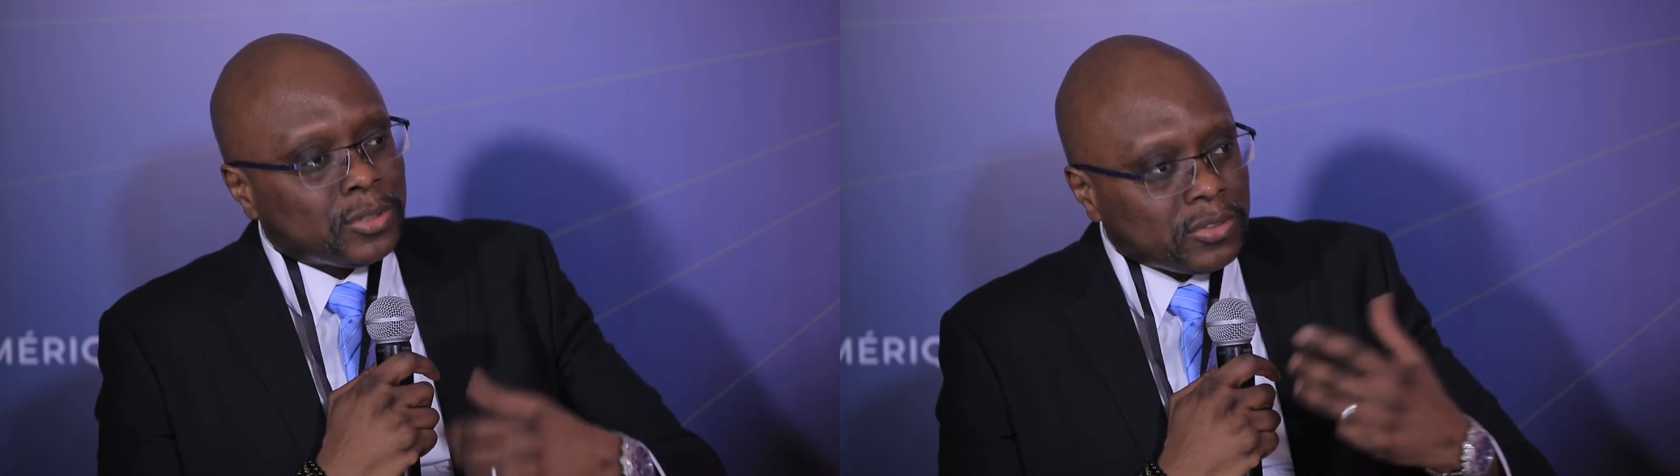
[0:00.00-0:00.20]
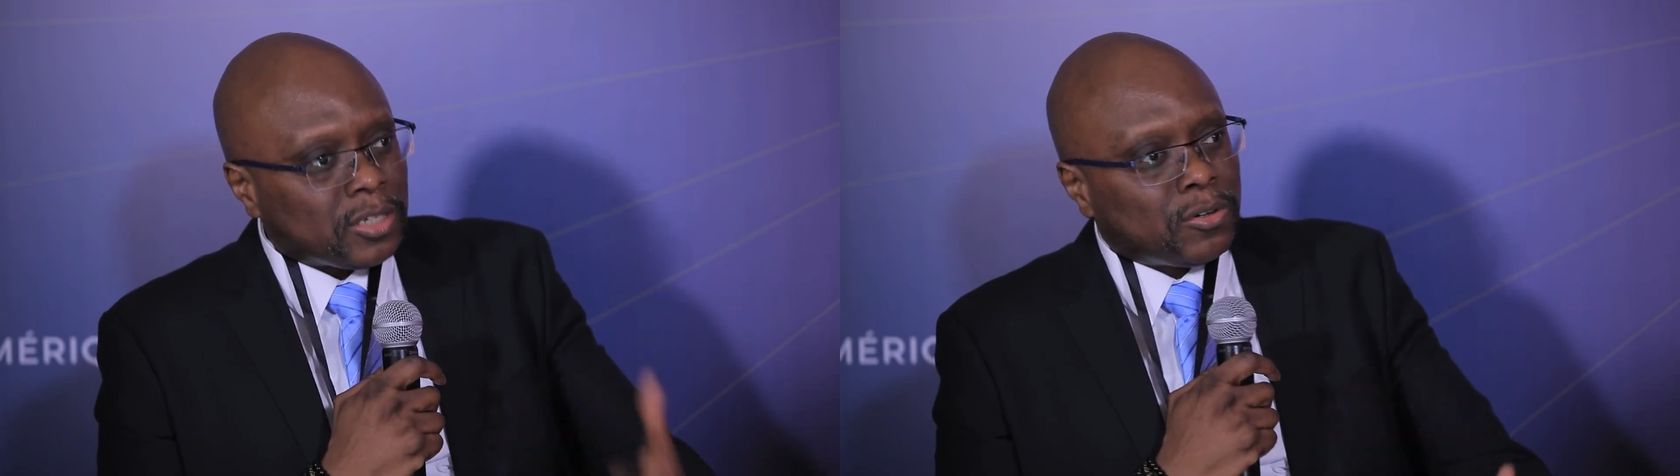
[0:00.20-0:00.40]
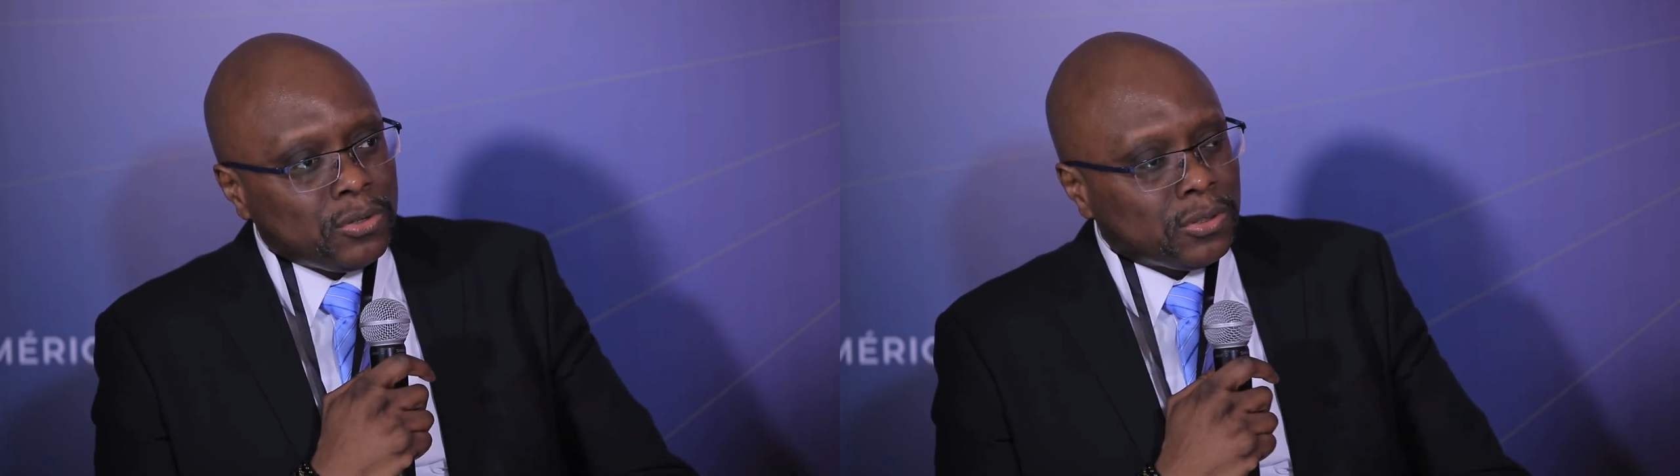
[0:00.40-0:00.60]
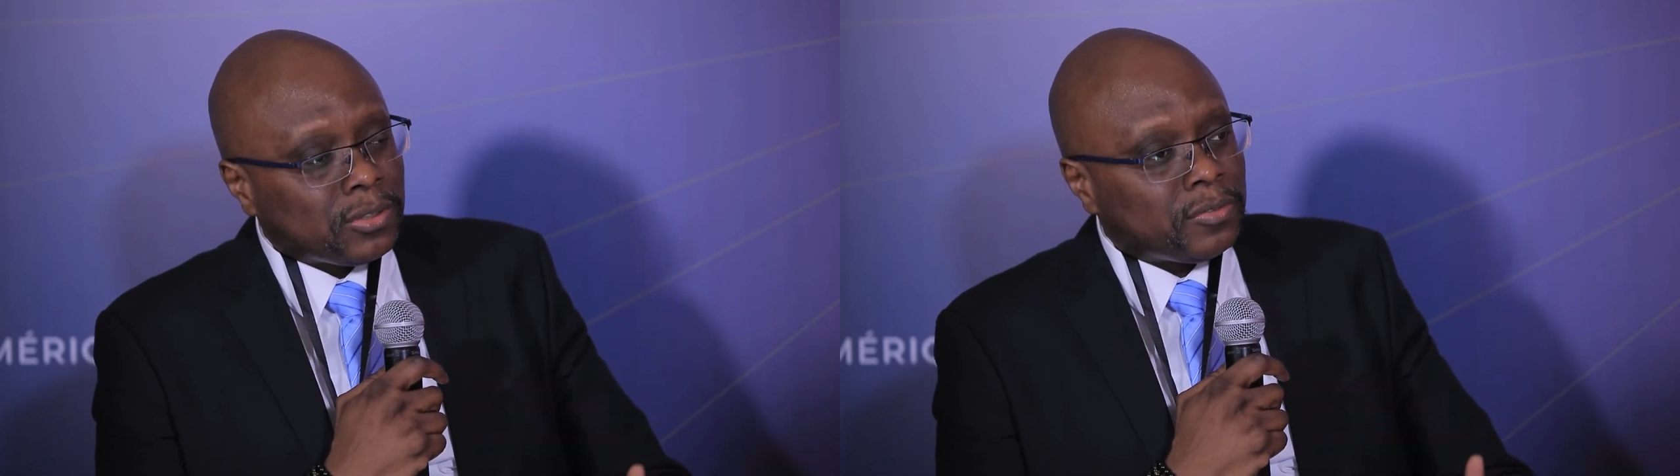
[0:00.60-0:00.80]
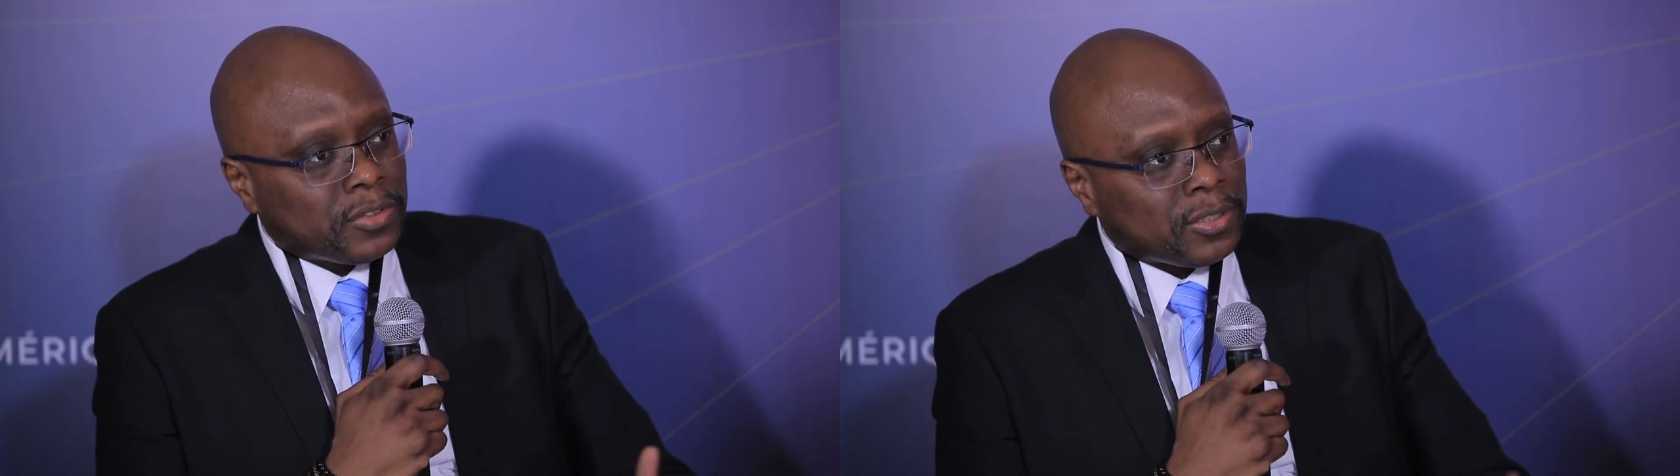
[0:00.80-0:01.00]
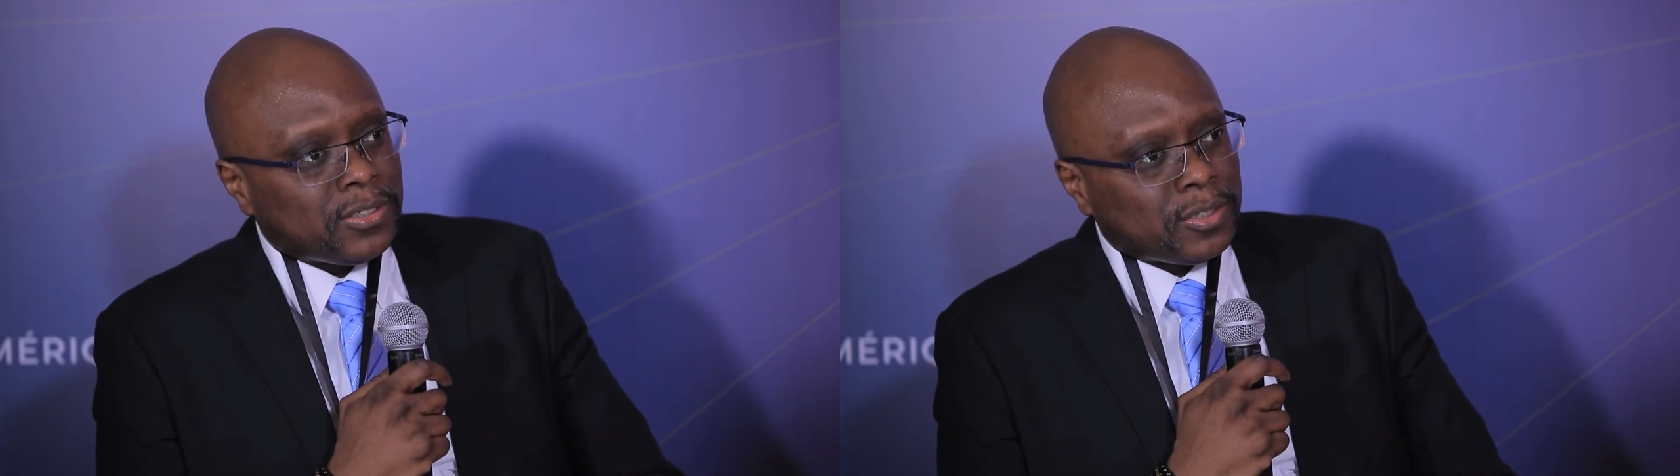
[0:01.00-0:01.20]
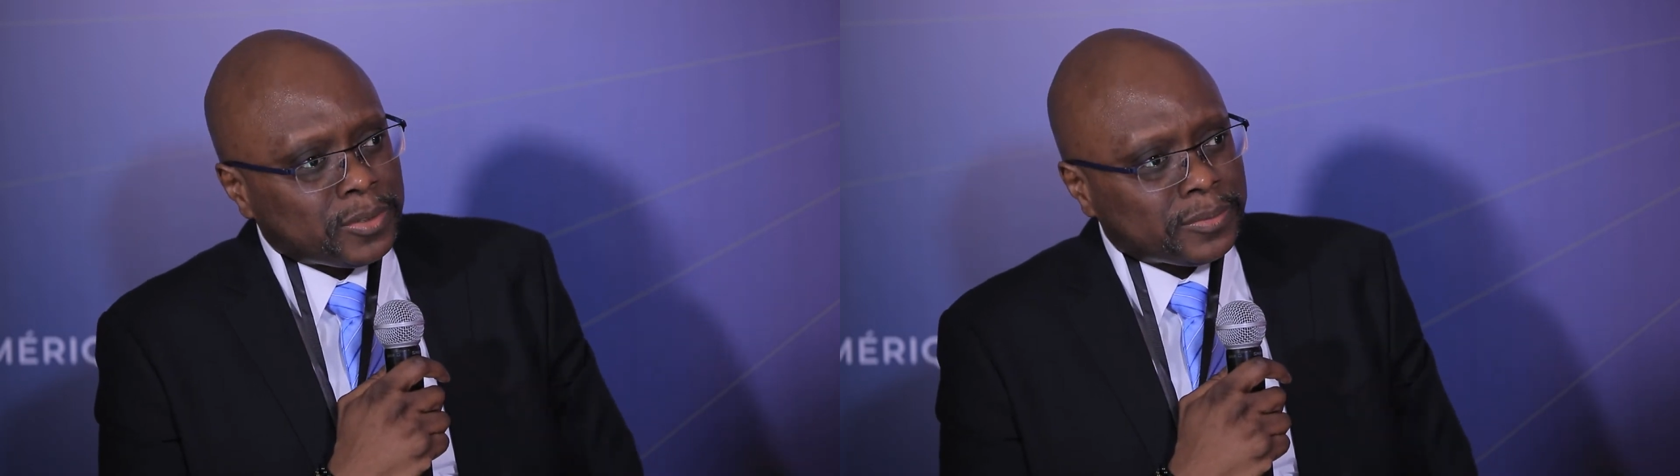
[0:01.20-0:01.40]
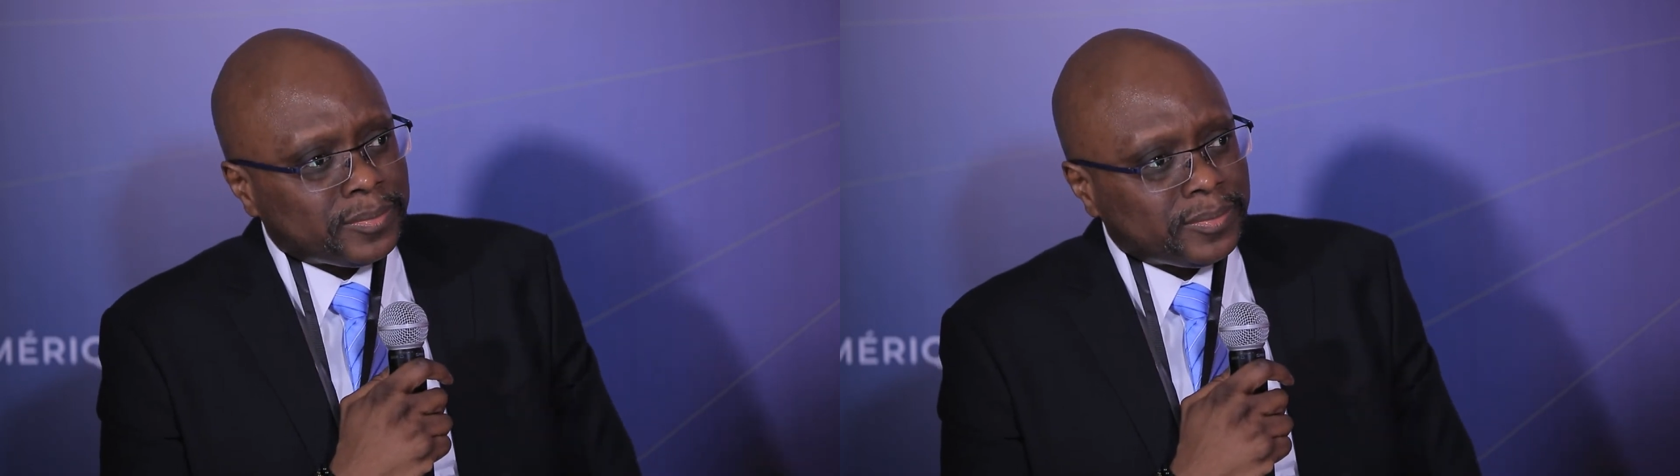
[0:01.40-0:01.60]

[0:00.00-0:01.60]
de s'inclure financièrement.